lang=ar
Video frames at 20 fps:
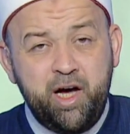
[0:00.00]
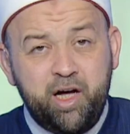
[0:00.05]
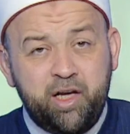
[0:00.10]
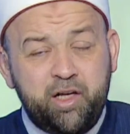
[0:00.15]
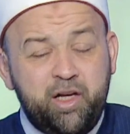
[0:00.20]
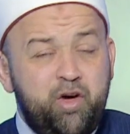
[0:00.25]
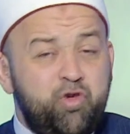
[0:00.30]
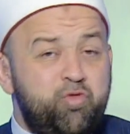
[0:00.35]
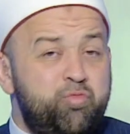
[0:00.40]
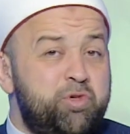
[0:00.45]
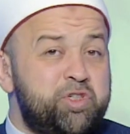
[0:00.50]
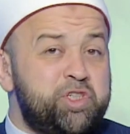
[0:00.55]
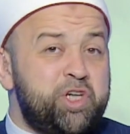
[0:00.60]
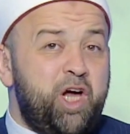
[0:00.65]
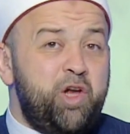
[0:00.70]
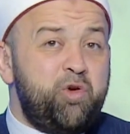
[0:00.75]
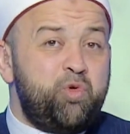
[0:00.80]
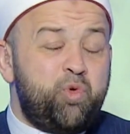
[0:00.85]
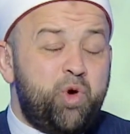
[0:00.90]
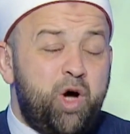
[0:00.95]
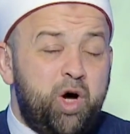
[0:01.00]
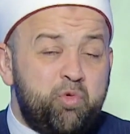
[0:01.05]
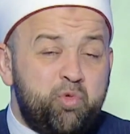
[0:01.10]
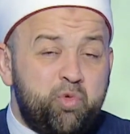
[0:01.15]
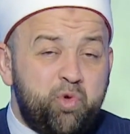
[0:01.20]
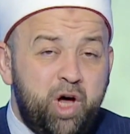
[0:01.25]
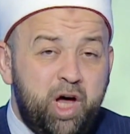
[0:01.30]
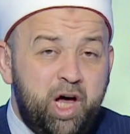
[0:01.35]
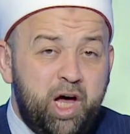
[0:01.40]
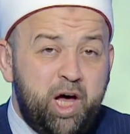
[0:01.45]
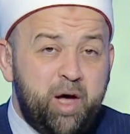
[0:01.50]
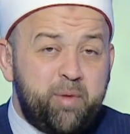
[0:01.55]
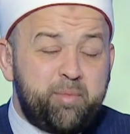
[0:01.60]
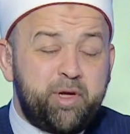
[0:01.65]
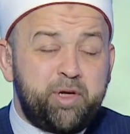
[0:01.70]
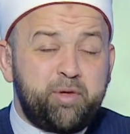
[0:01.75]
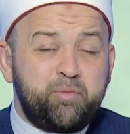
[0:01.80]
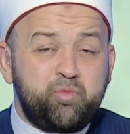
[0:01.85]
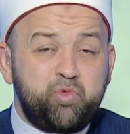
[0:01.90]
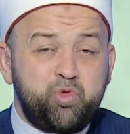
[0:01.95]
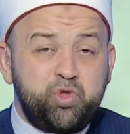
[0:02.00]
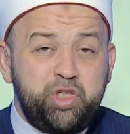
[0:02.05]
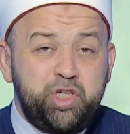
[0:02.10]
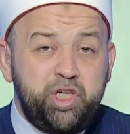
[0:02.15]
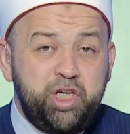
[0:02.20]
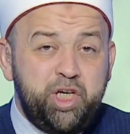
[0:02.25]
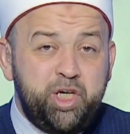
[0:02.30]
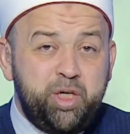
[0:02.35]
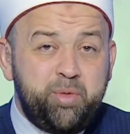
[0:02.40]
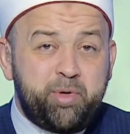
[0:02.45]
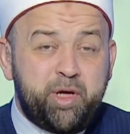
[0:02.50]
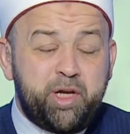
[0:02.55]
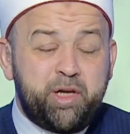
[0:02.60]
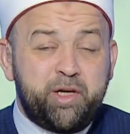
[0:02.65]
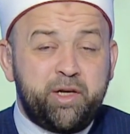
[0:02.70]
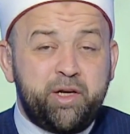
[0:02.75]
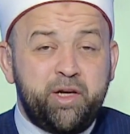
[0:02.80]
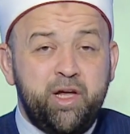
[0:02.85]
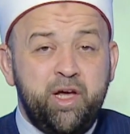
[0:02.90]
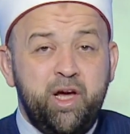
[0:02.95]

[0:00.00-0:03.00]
اللهم اجعله اوابا منيبا